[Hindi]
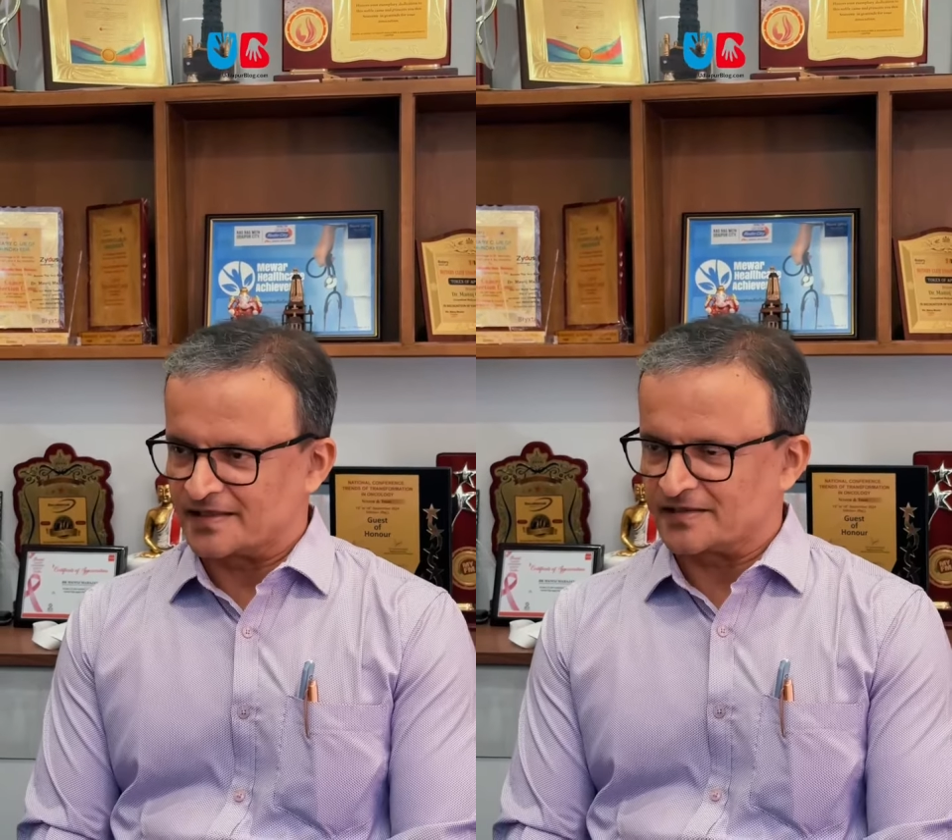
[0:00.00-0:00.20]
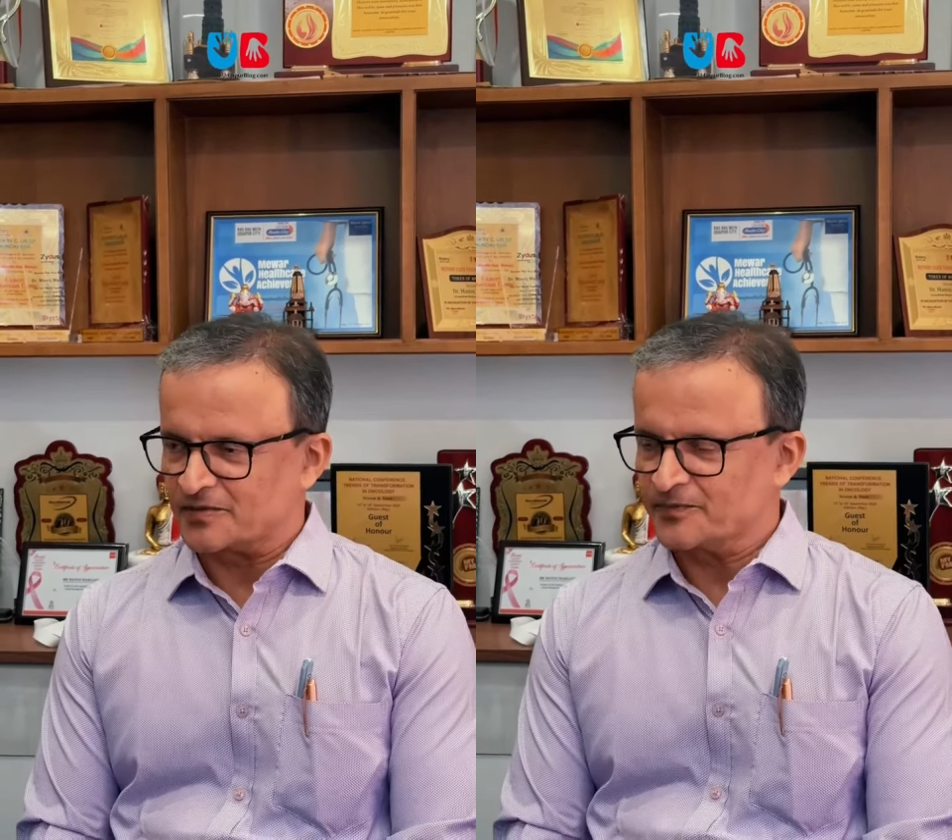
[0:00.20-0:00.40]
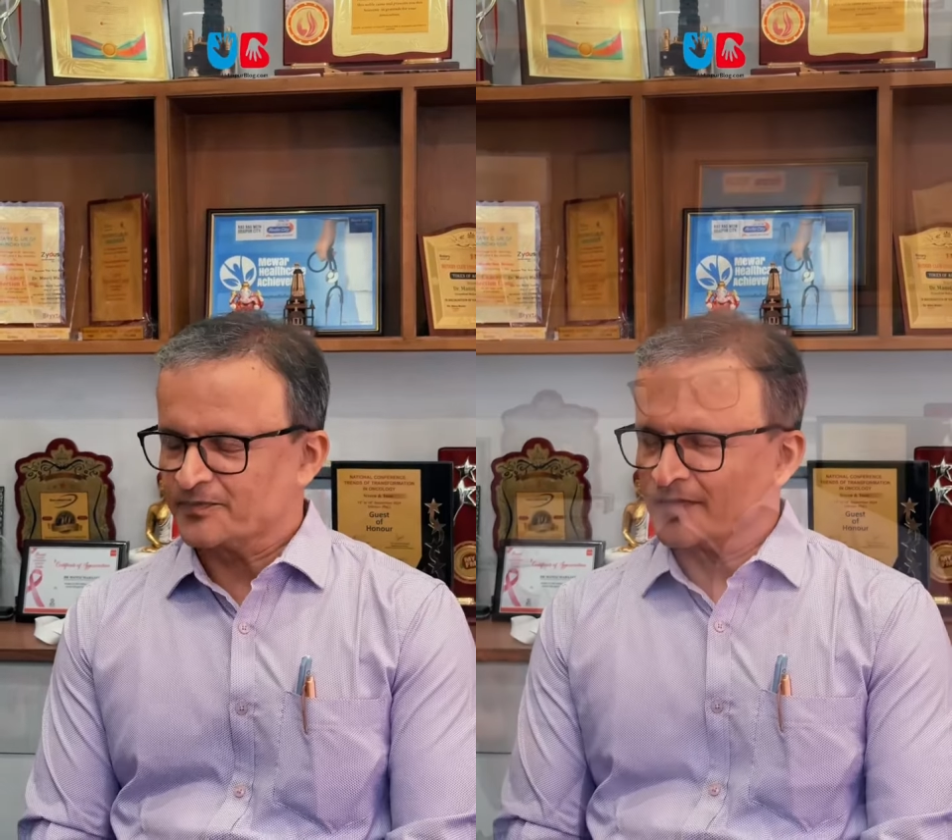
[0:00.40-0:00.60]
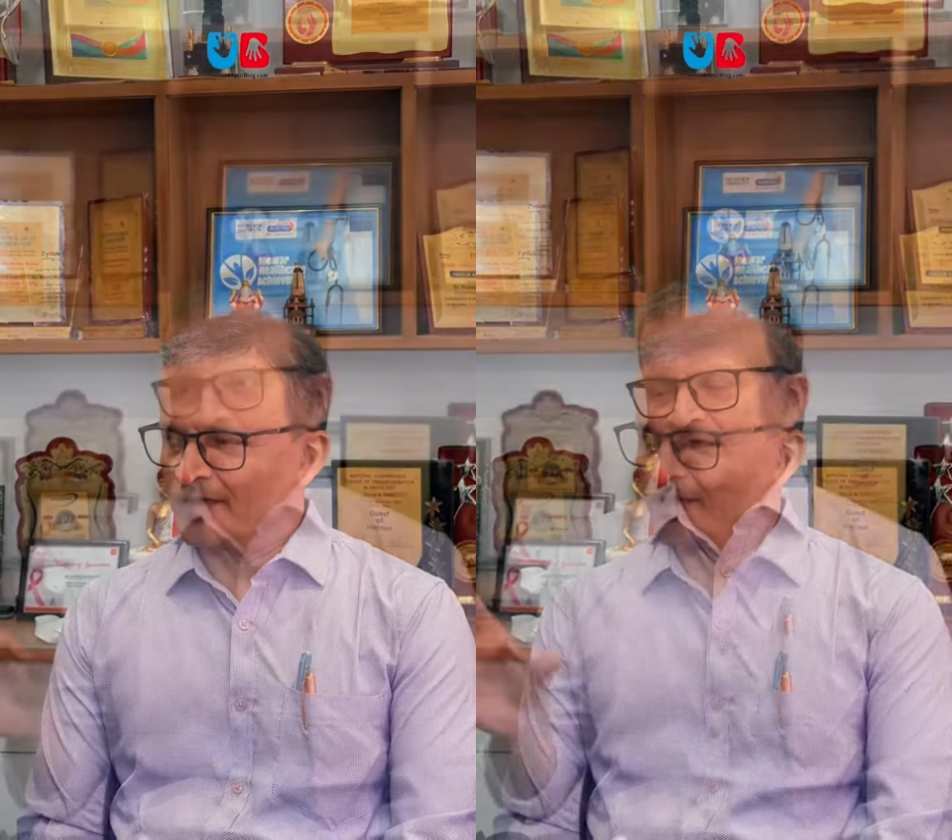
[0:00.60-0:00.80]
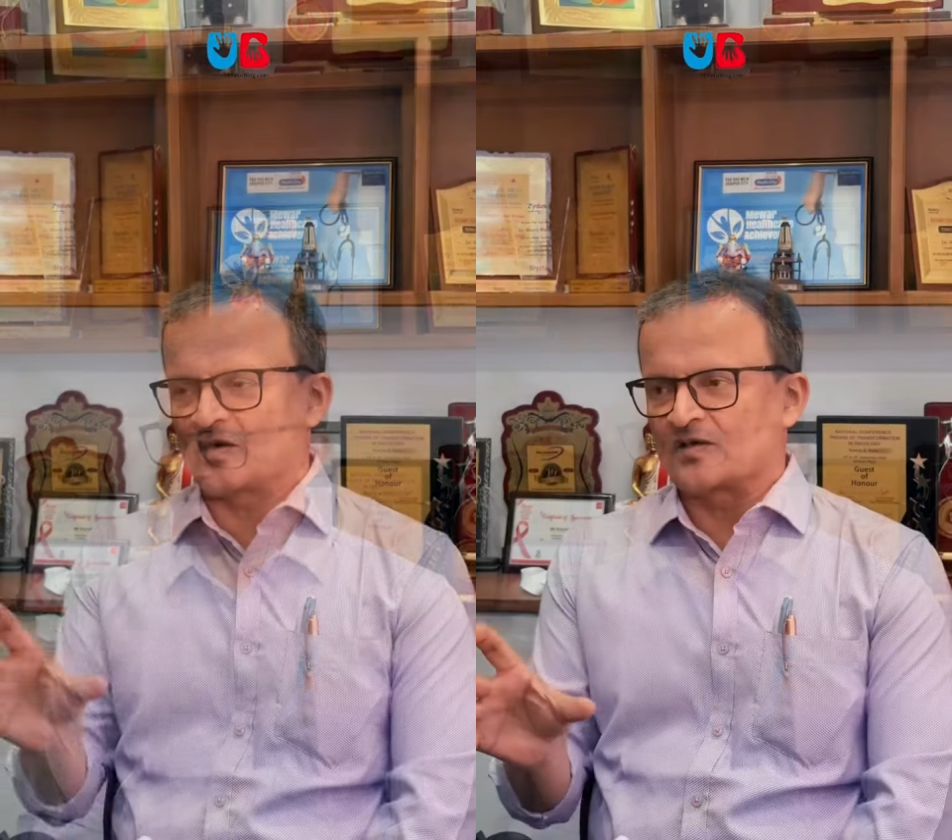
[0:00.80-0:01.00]
आता
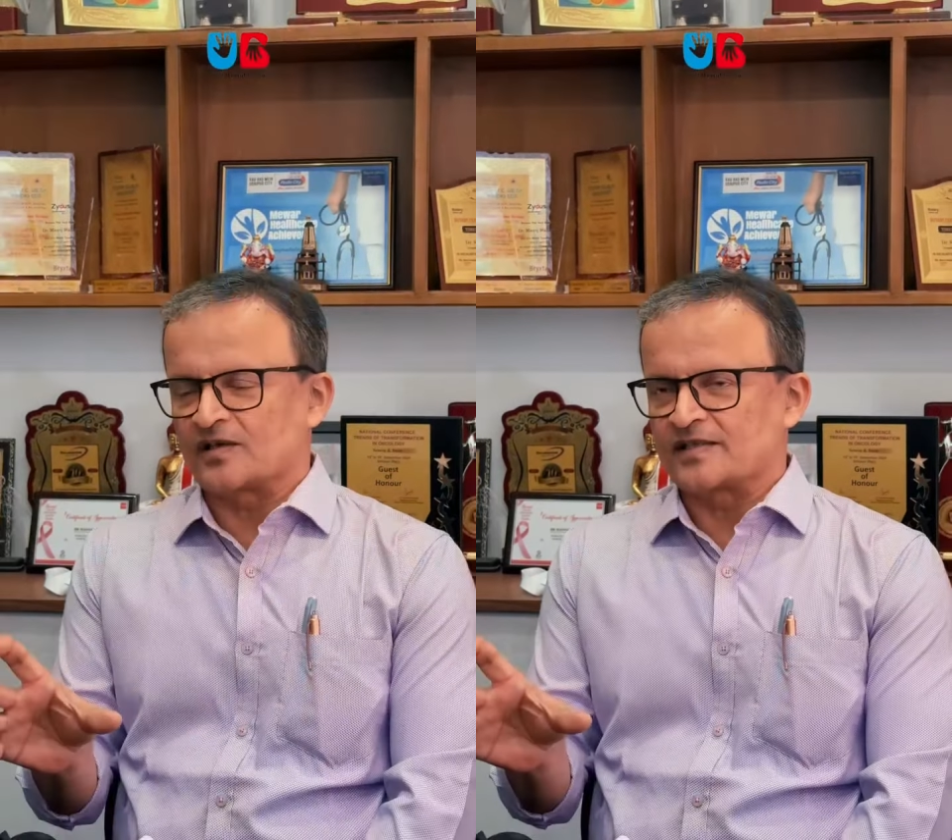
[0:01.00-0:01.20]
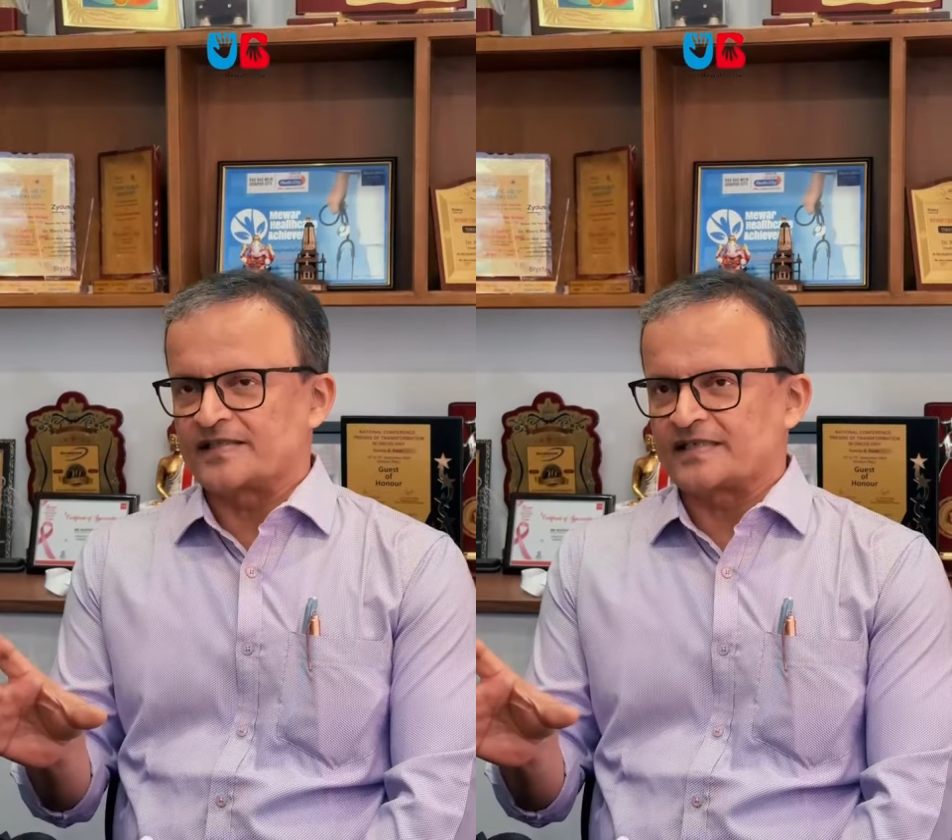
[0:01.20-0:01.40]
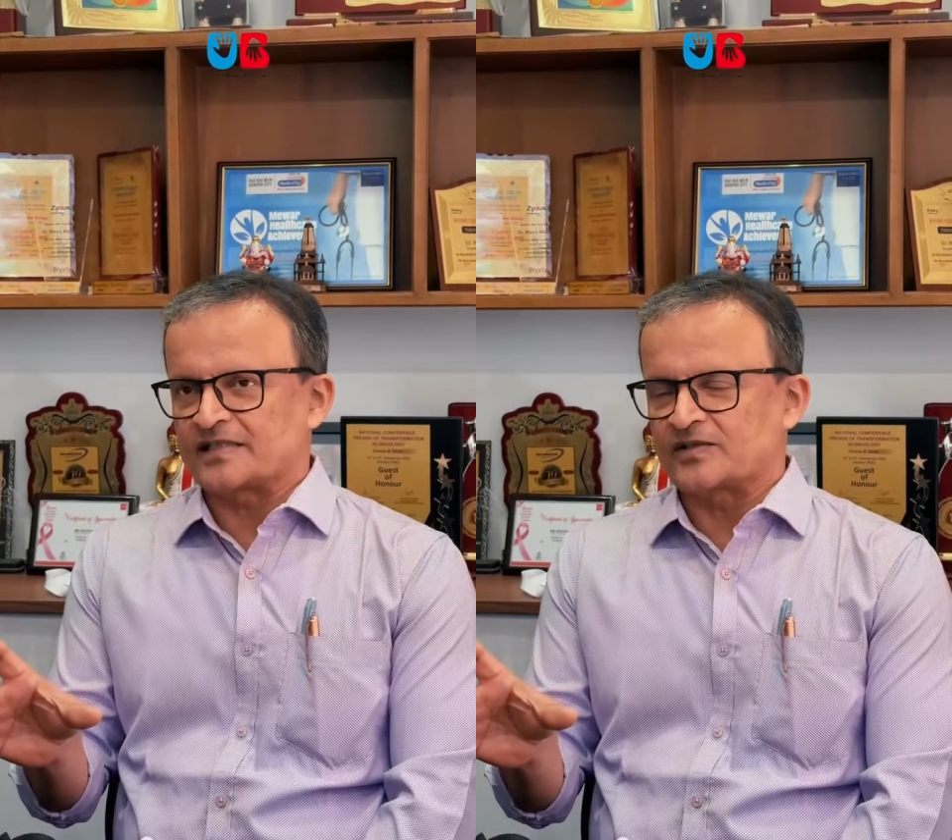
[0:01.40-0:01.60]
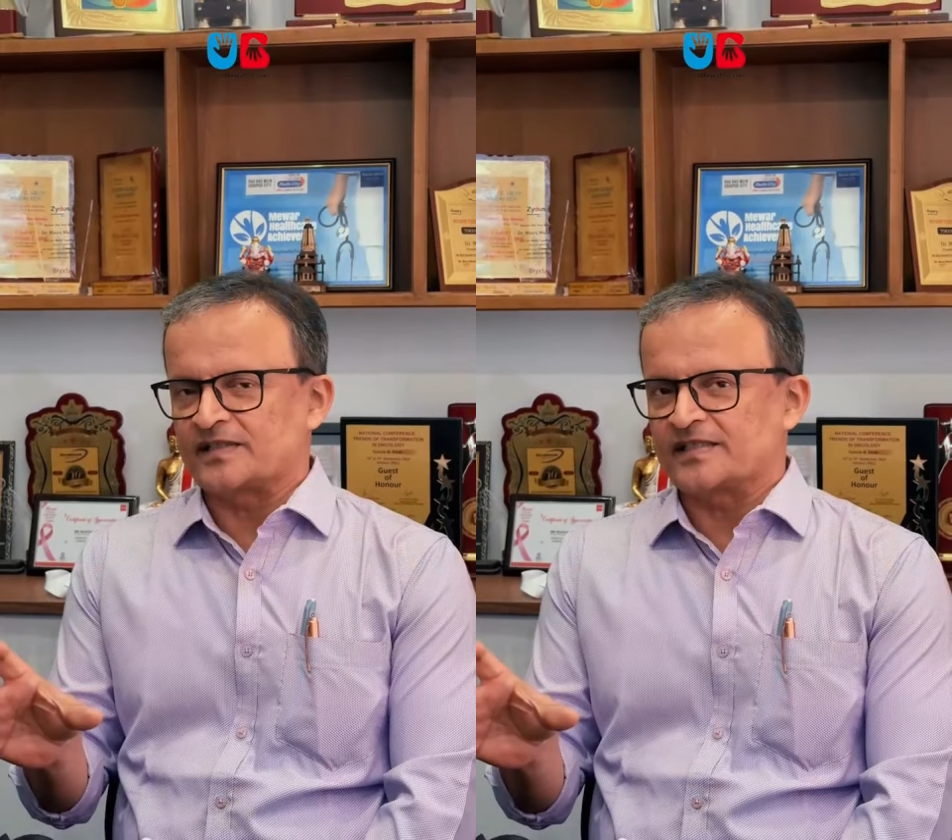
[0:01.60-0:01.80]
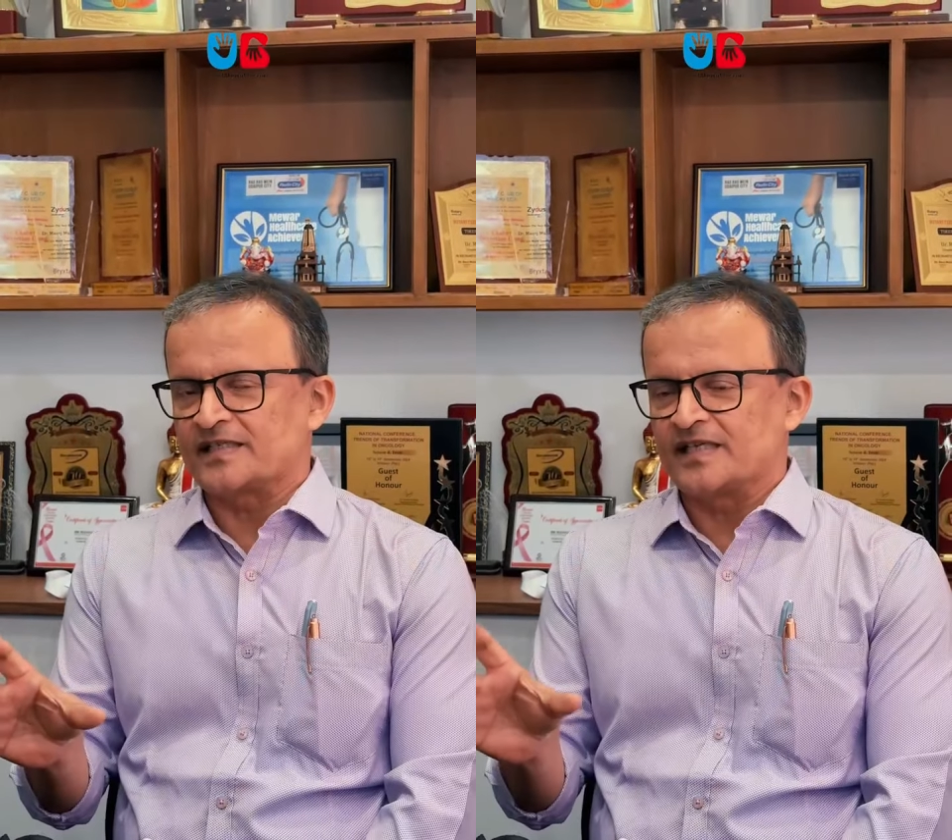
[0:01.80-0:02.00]
हूँ ऑन्कोलॉजी ऐसा
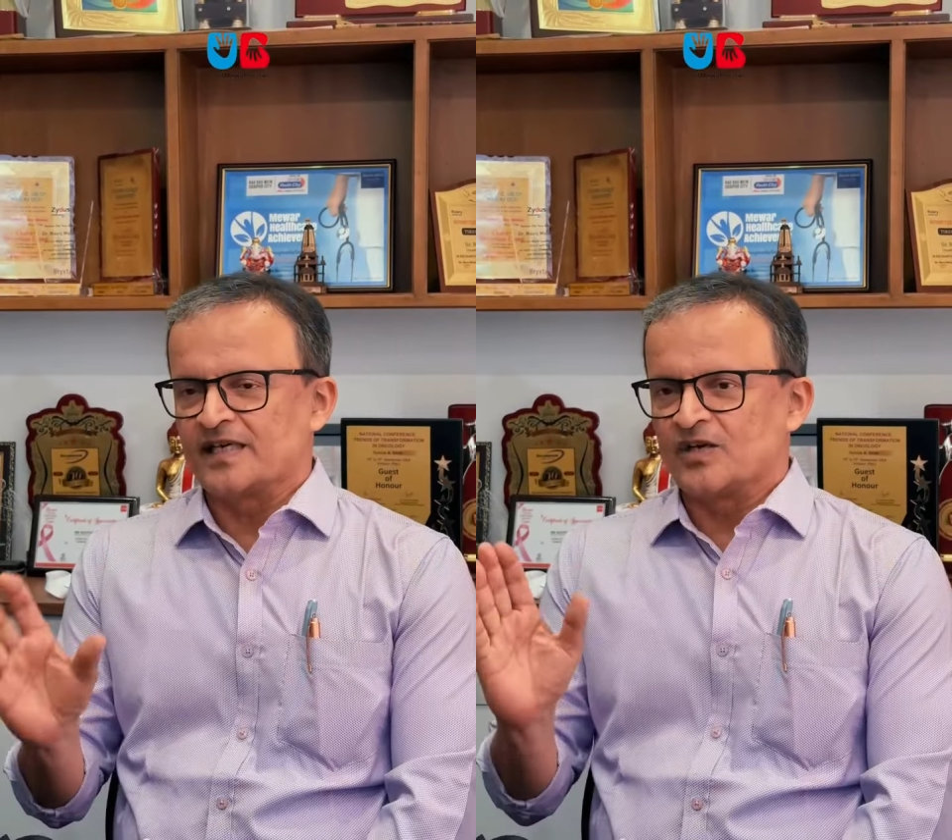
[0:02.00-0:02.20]
होता है कि